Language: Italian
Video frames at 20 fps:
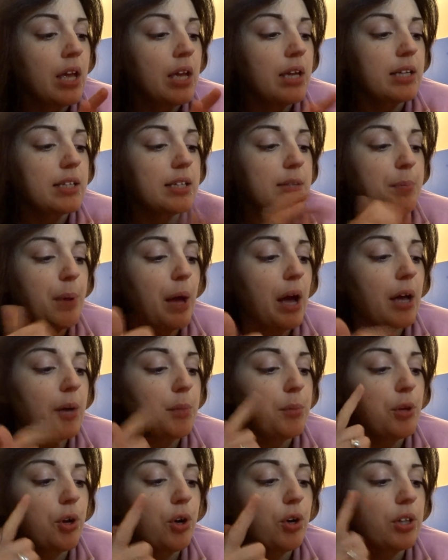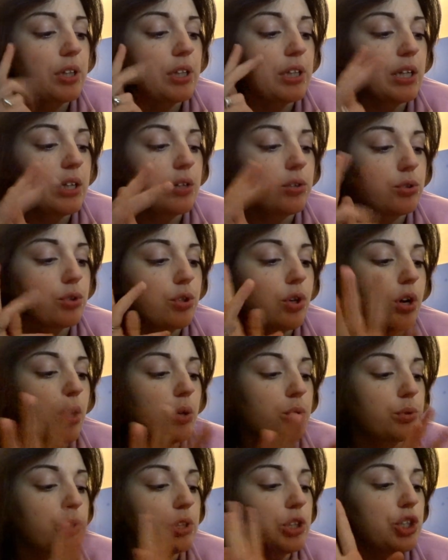risparmio, ordine, controllo,
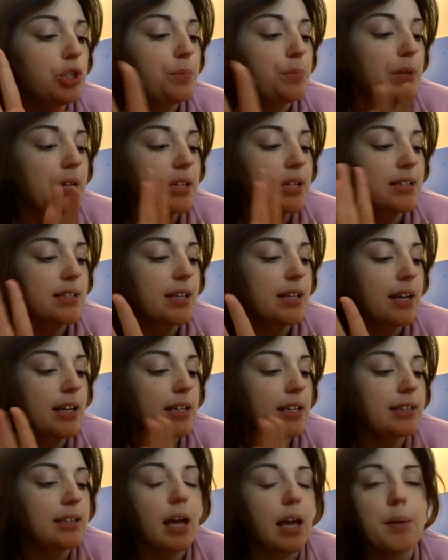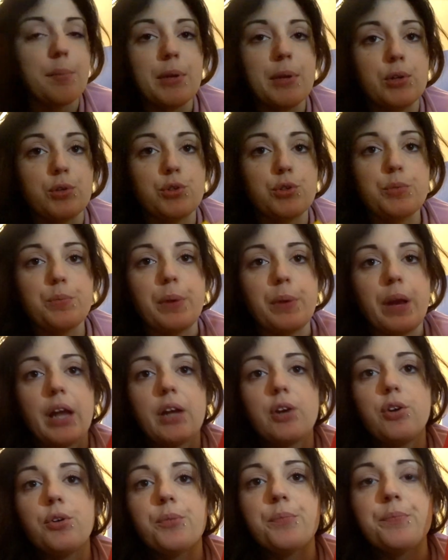autodisciplina, serenità e meno
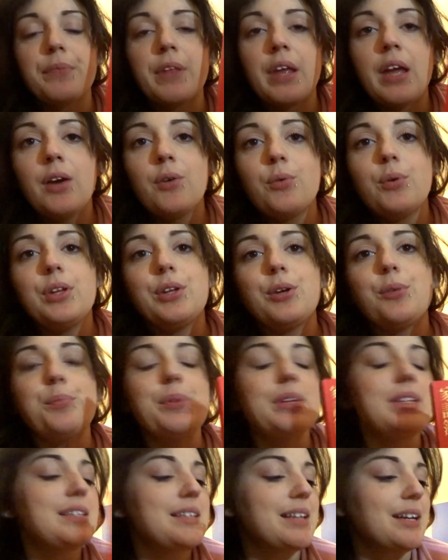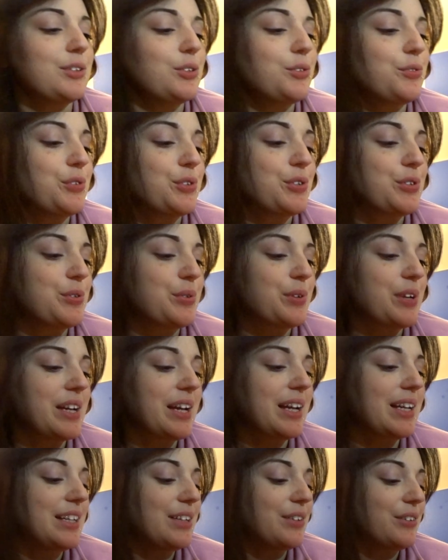spreco. Quindi ho pensato fosse un
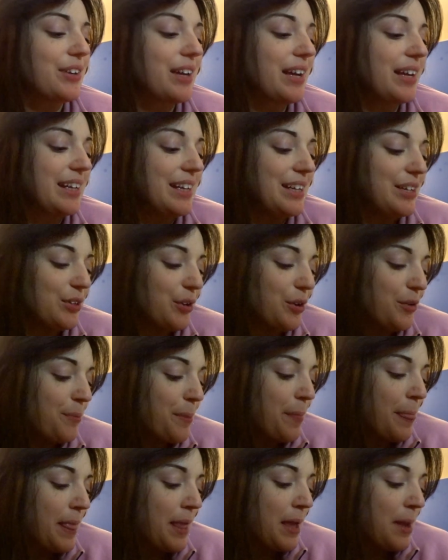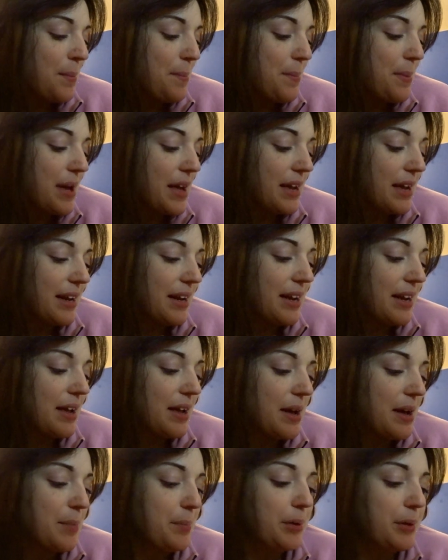regalino carino
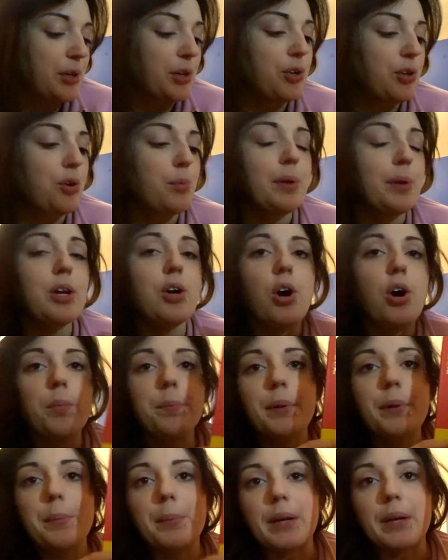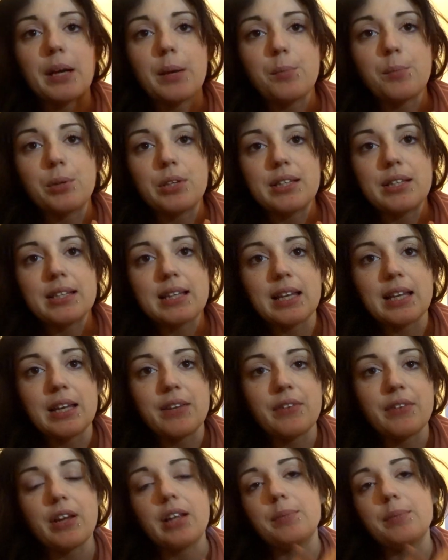per, per, noi come coppia perché puoi
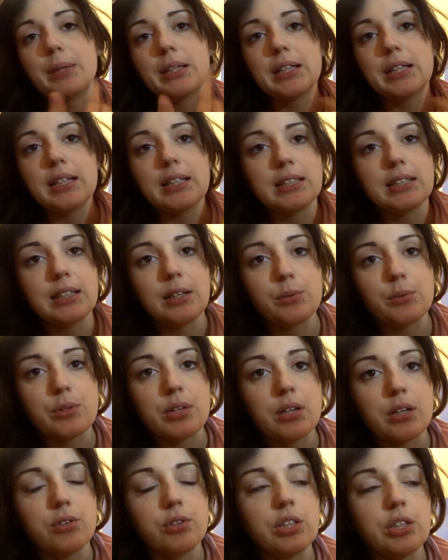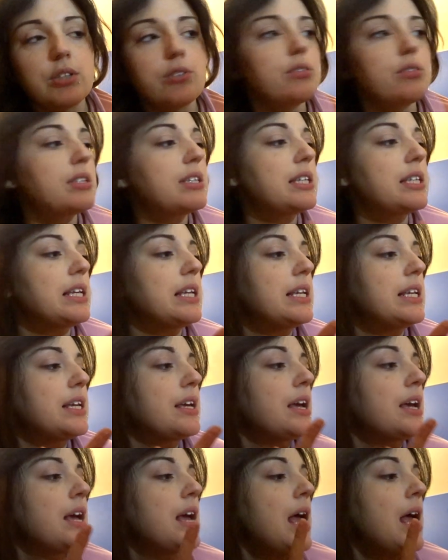scrivere, a parte che ti dà un sacco di
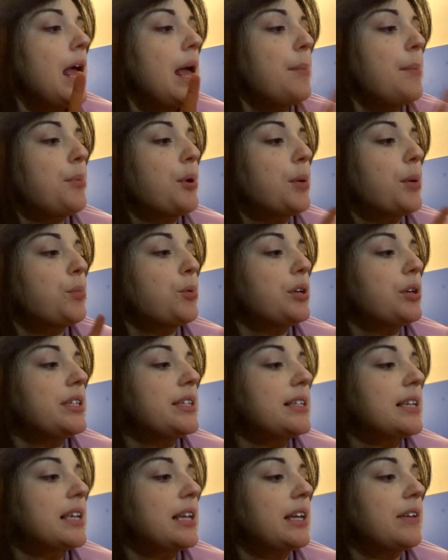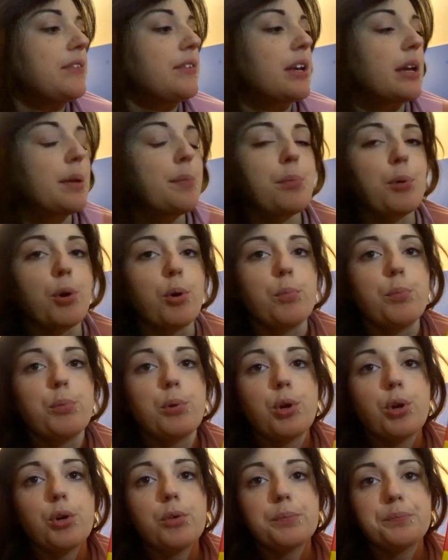consigli e poi puoi scrivere
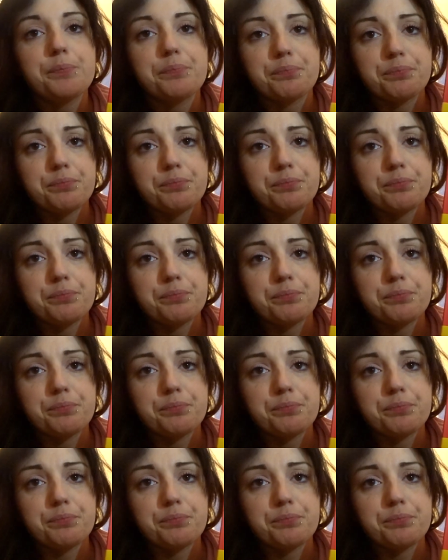proprio